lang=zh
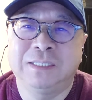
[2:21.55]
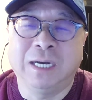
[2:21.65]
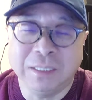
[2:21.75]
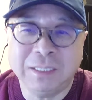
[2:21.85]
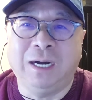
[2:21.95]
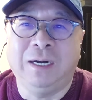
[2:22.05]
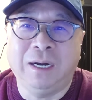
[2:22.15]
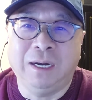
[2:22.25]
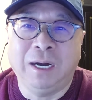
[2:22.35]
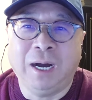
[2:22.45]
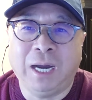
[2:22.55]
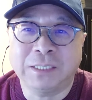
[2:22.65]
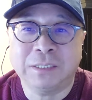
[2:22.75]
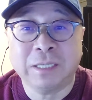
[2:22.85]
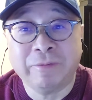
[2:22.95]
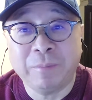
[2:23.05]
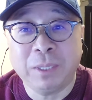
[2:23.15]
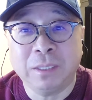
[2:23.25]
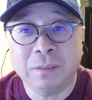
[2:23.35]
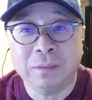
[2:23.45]
等等啊，还是在外
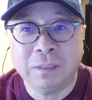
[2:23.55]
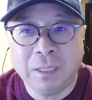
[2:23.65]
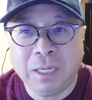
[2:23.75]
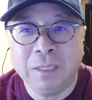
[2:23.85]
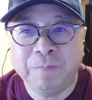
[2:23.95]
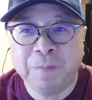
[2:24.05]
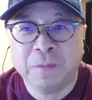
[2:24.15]
面啊。